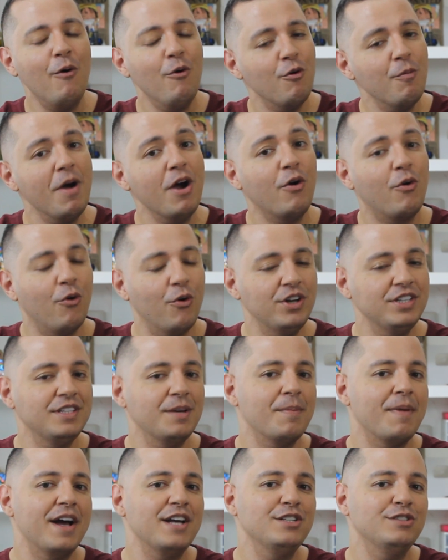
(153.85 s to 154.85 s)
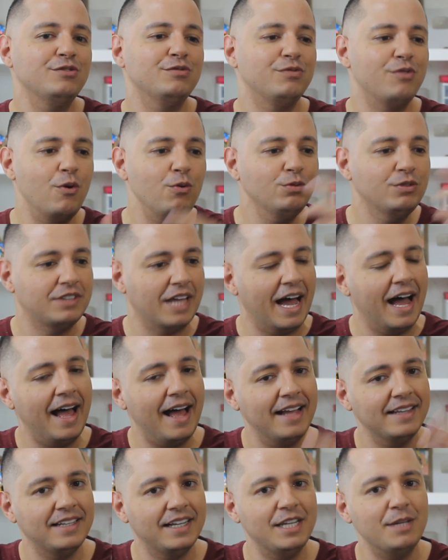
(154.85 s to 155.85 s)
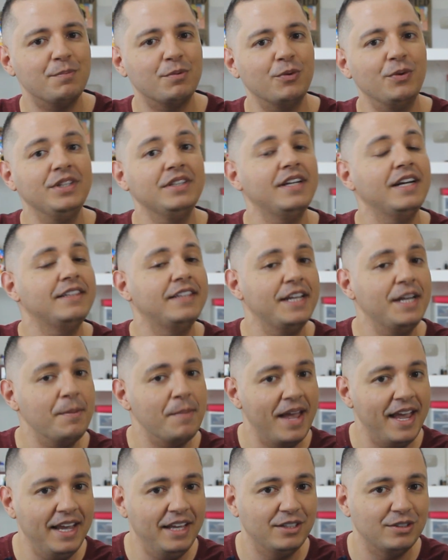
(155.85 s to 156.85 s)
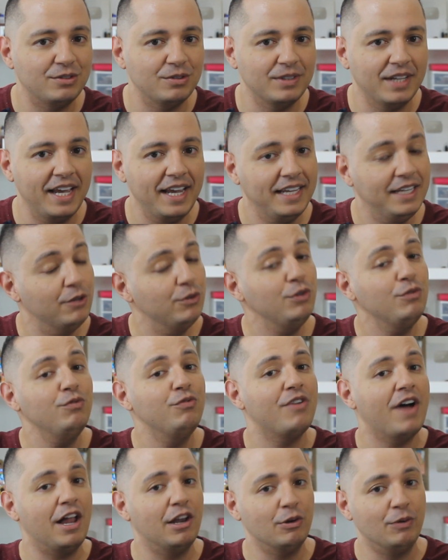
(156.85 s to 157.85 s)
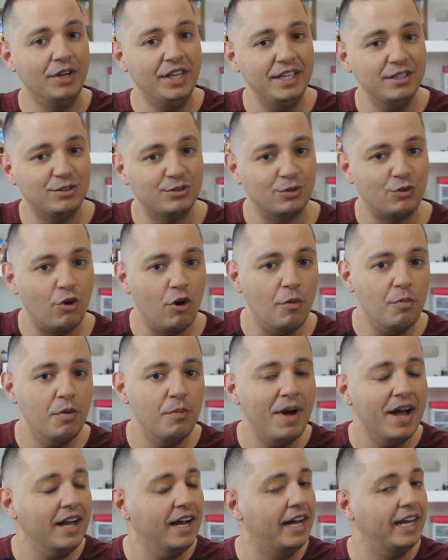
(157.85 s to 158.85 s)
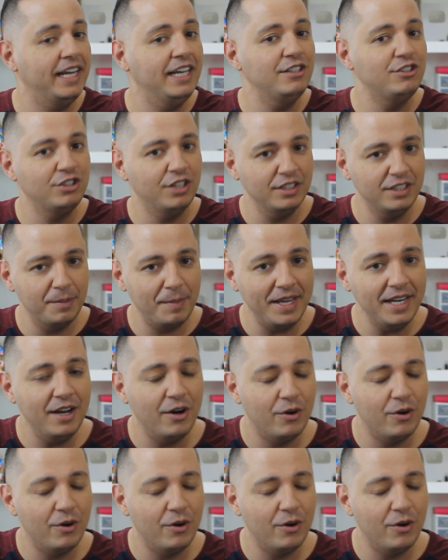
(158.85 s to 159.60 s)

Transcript: alguma coisa mais voltada ali para o entretenimento, né? E eu não falo isso como uma crítica também